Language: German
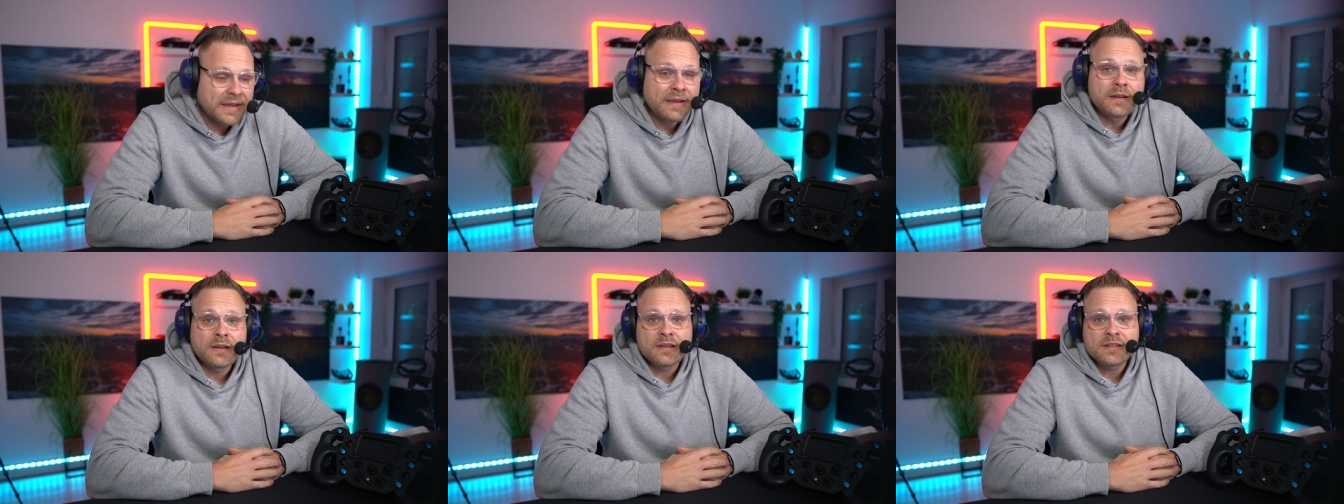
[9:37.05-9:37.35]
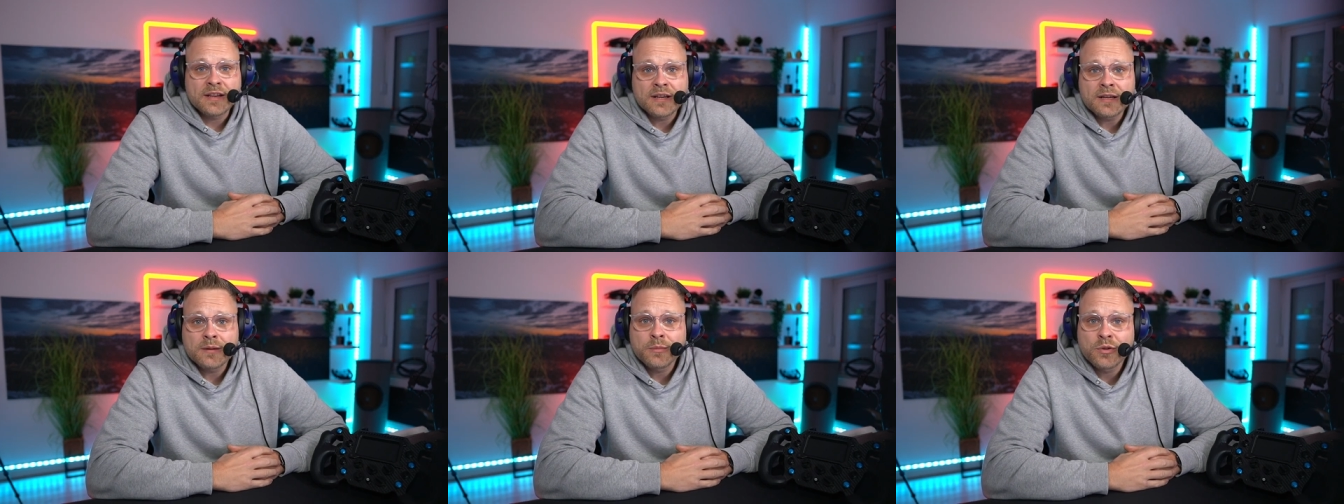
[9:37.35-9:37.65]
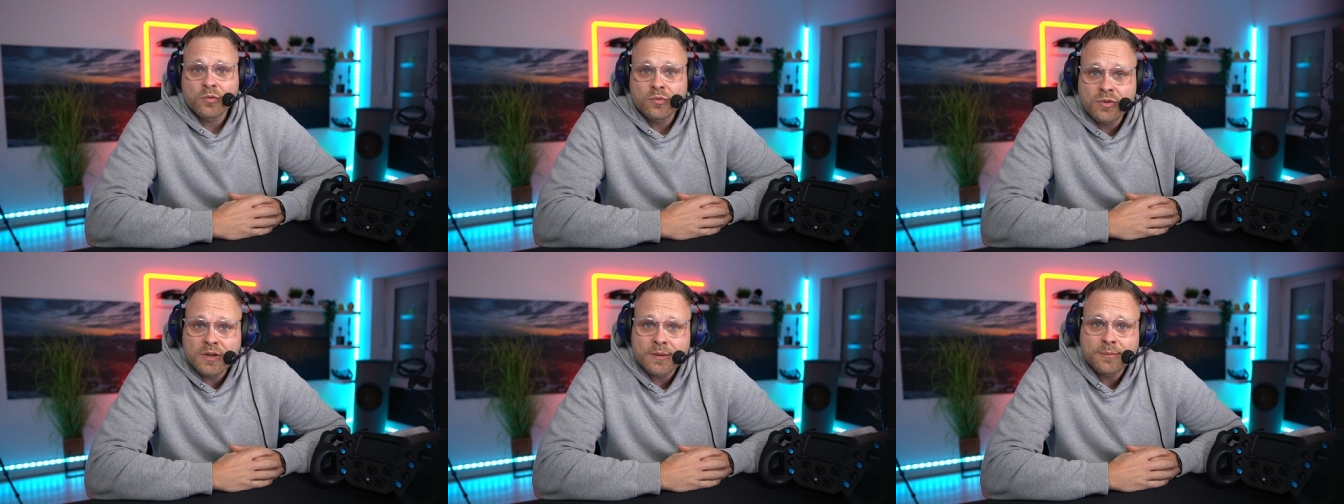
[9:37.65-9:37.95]
Das hängt aber
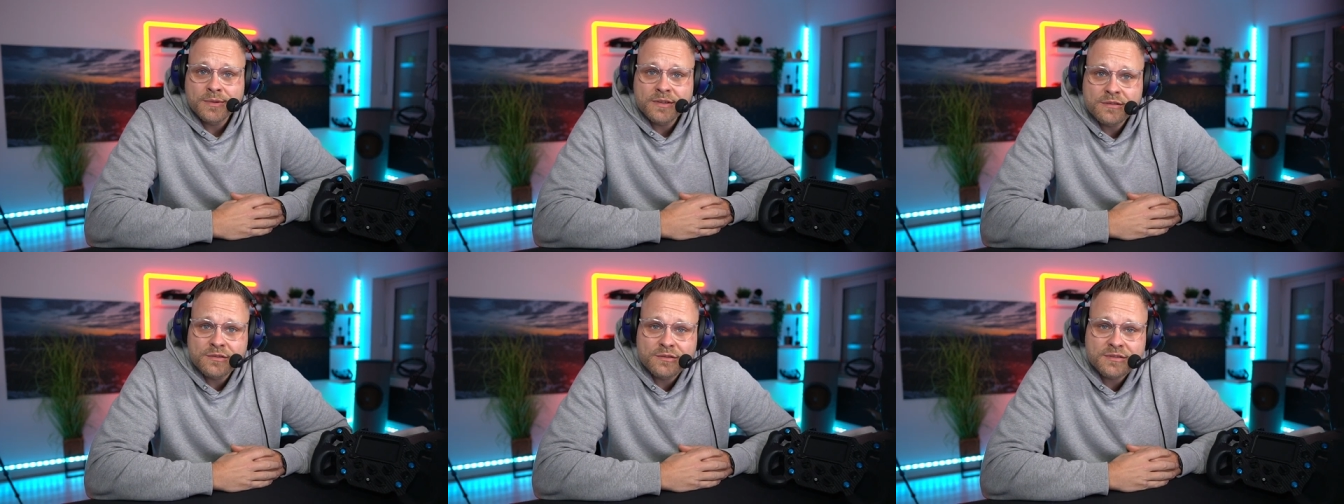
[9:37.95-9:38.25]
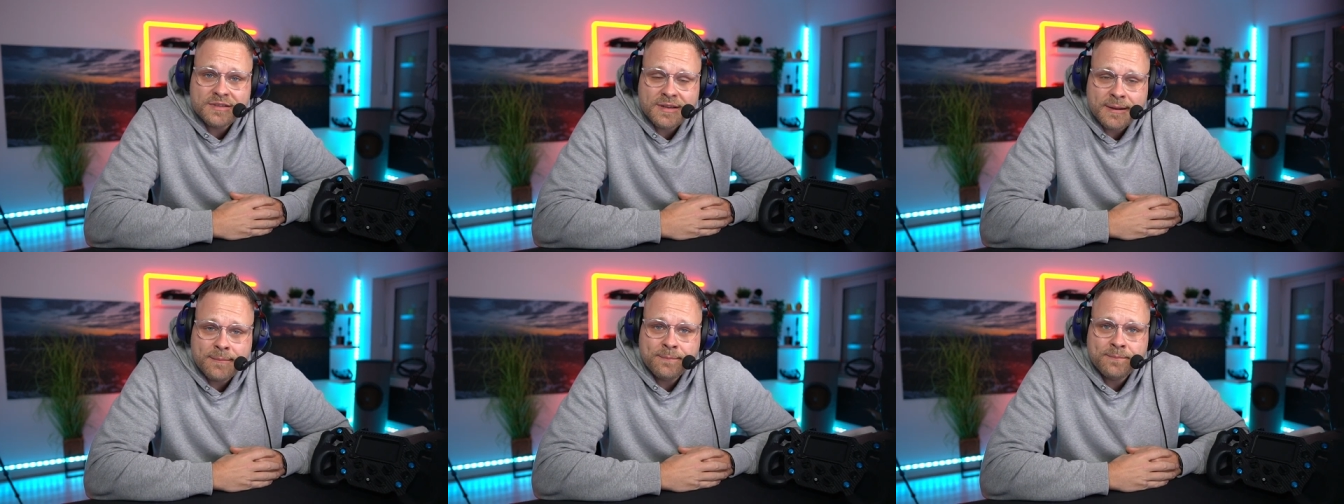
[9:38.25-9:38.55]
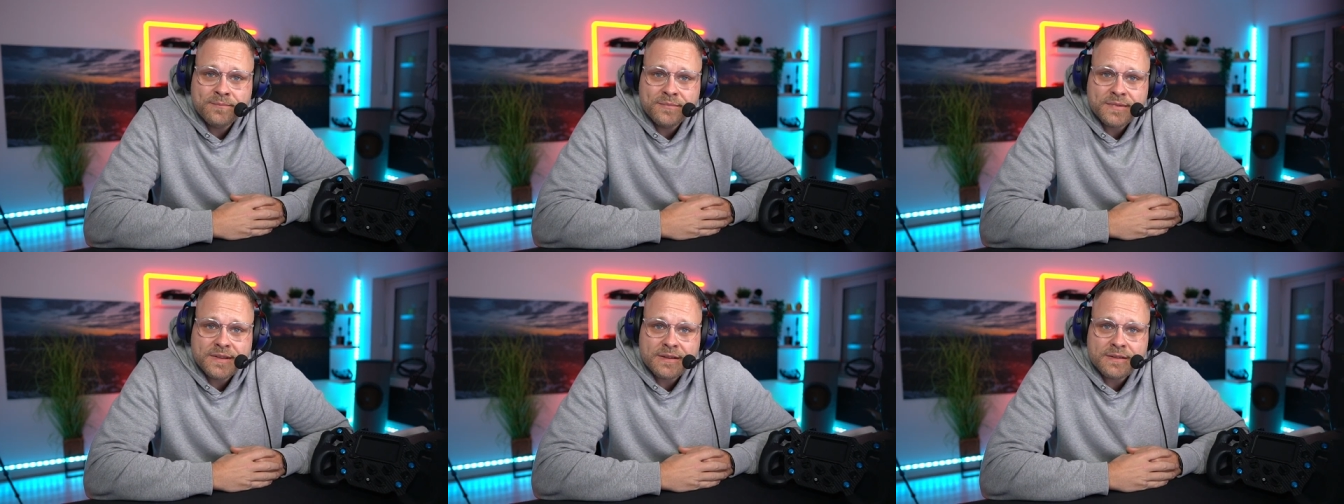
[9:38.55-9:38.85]
nur damit
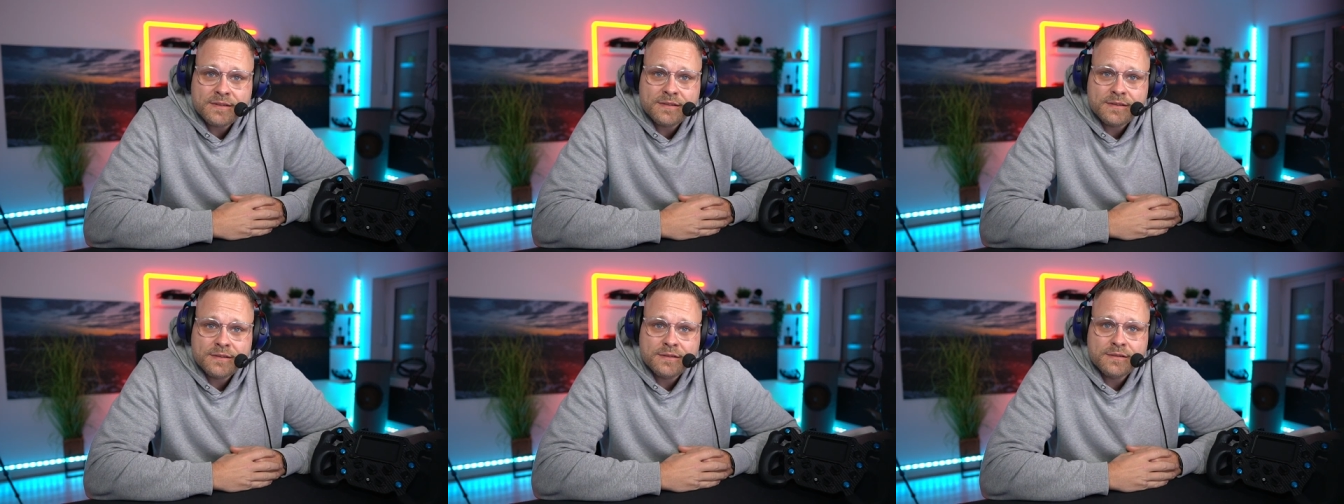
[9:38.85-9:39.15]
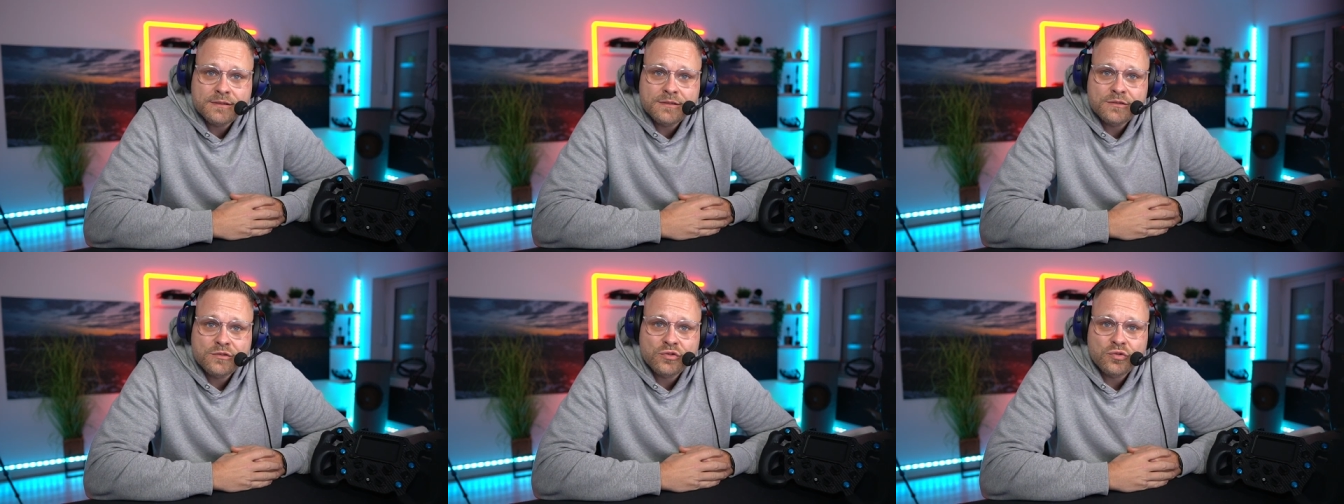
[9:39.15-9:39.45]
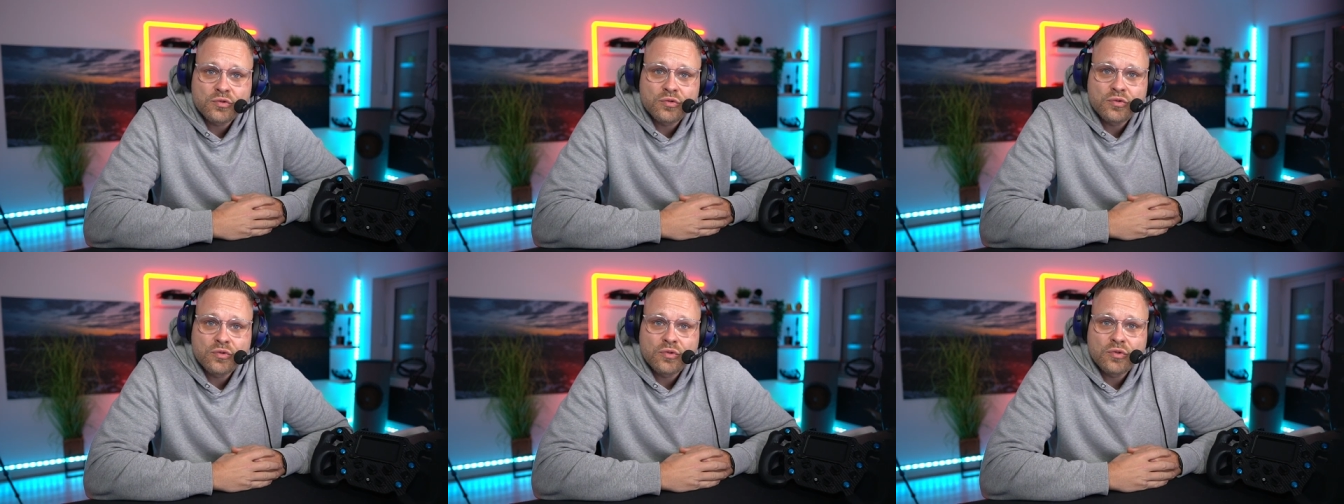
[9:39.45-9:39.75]
zusammen, dass es
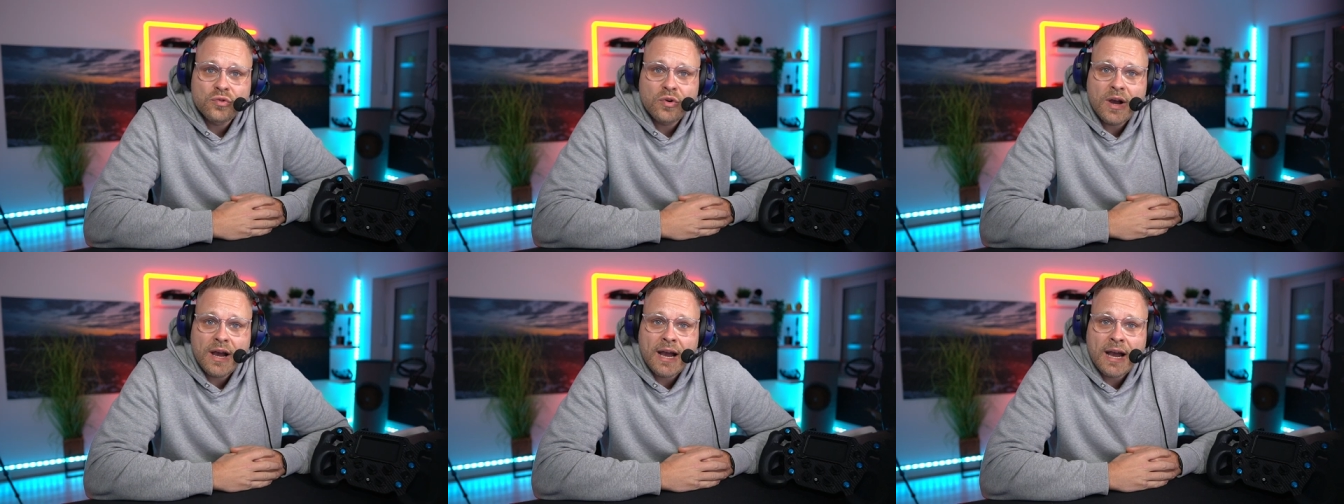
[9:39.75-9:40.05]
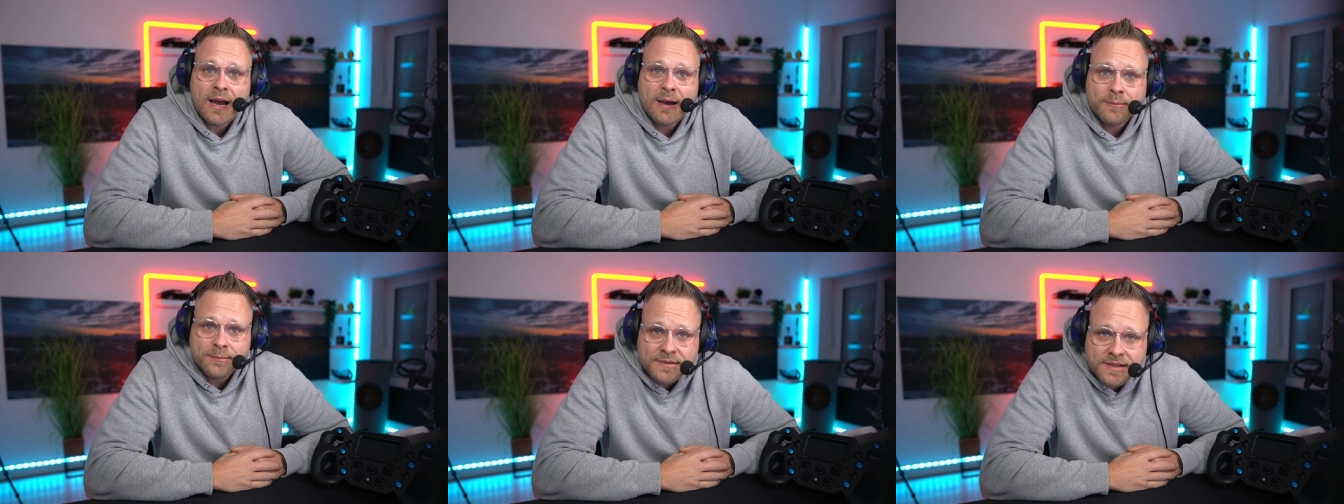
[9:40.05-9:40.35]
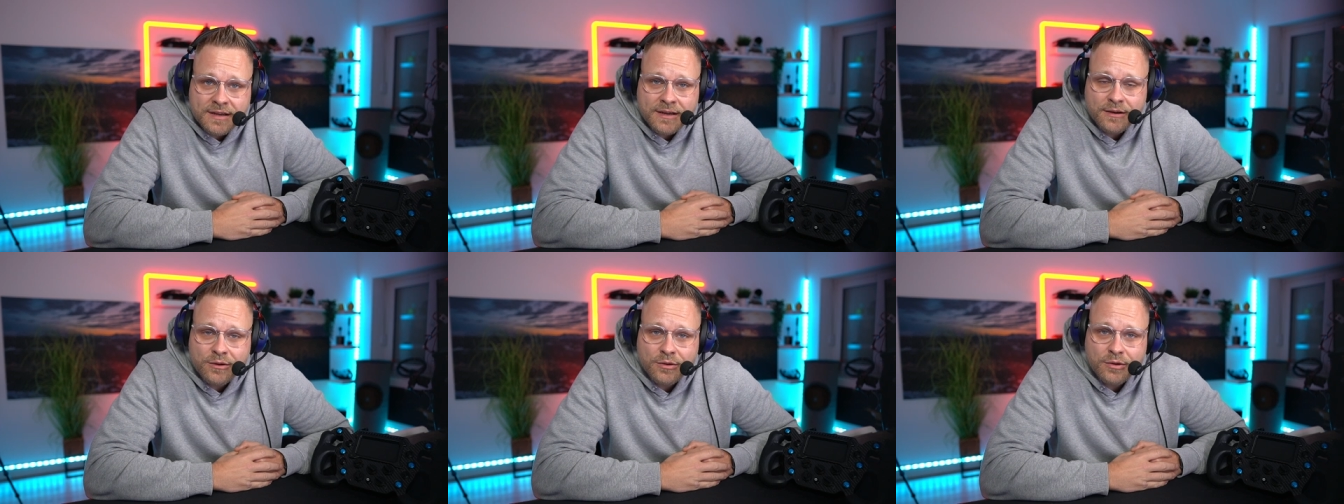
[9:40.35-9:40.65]
zu AMD
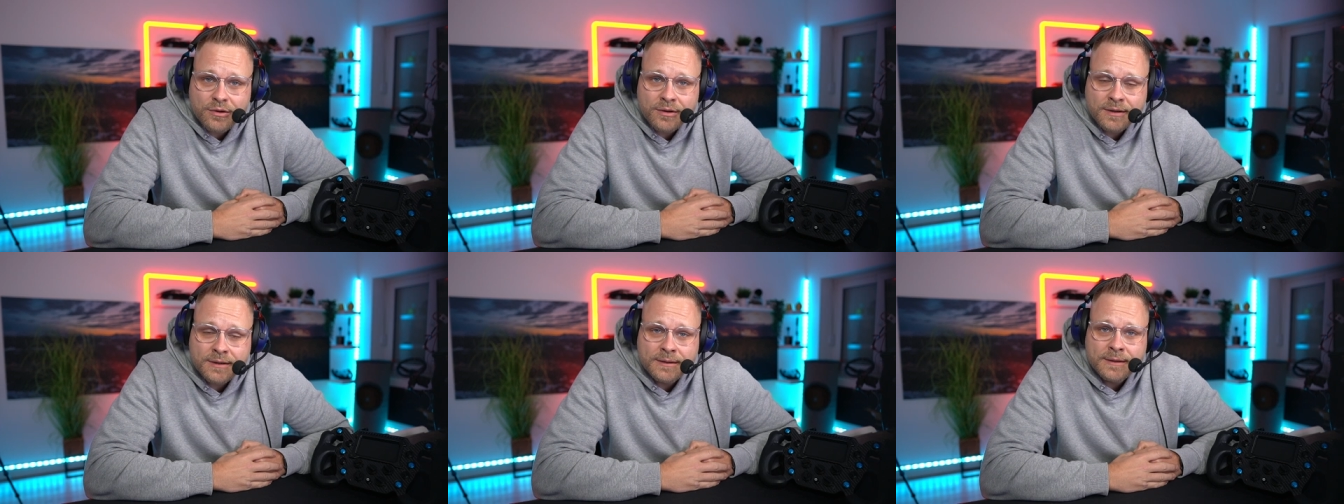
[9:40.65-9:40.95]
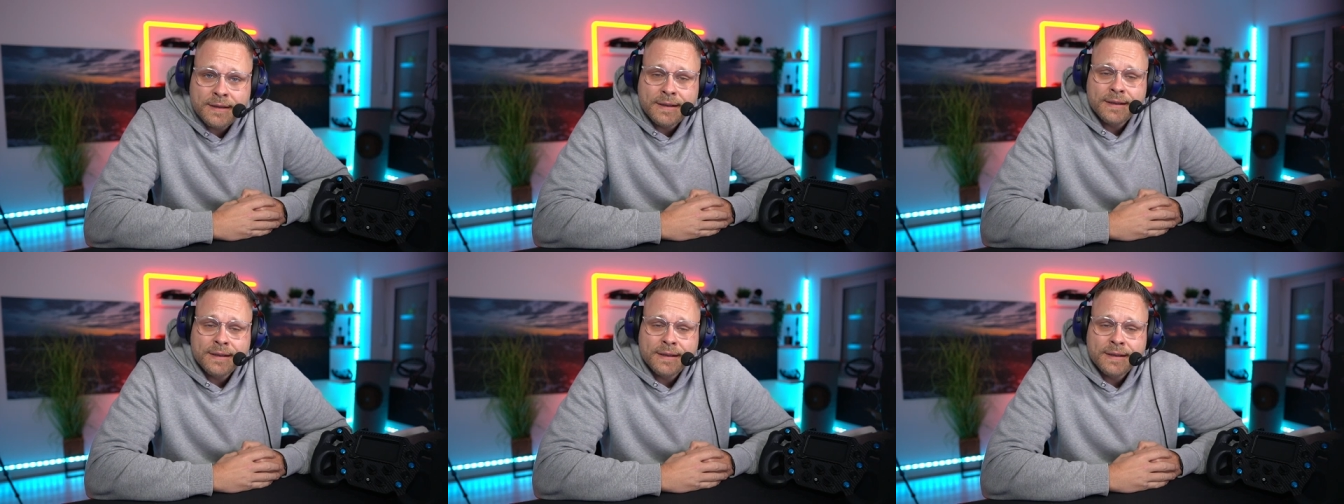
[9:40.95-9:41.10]
gehört